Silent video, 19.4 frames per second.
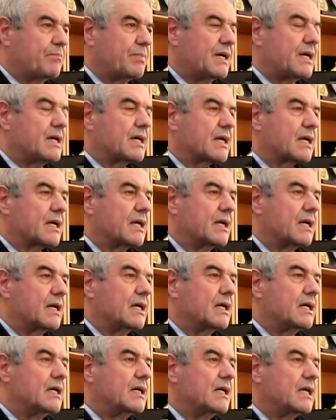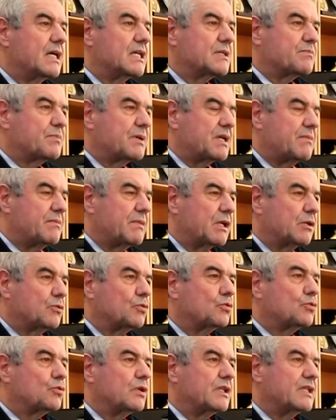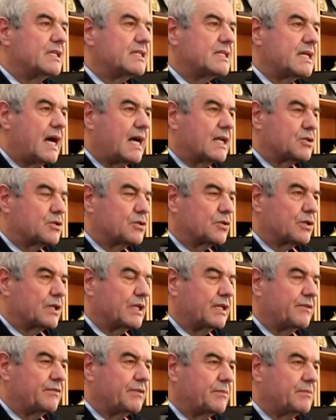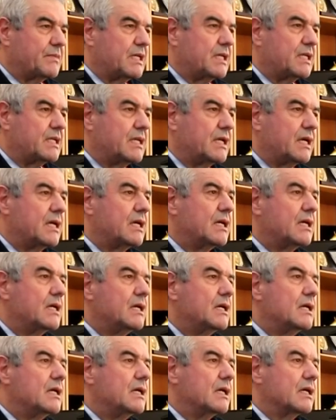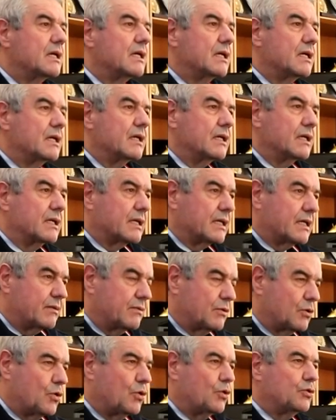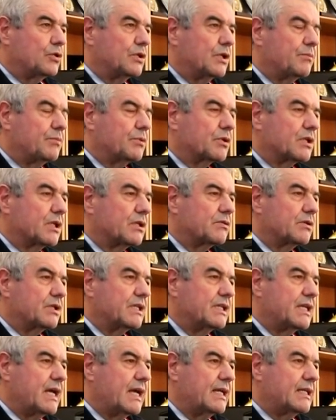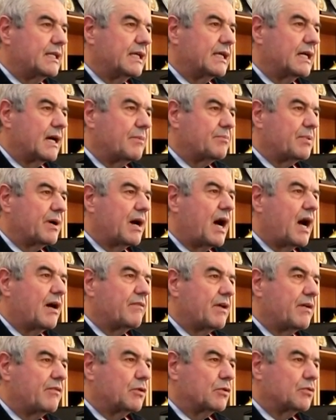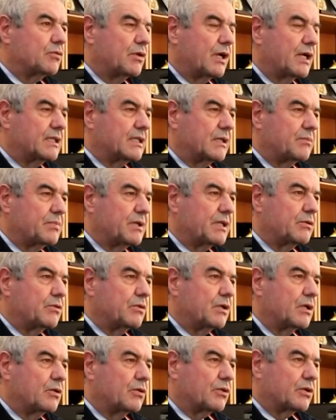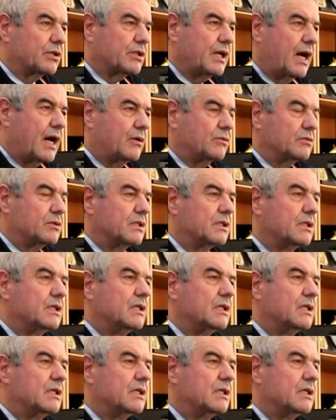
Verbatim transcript: per esprimere tutto il disagio che le famiglie eh, con portatori di handicap avevano durante il periodo del lockdown.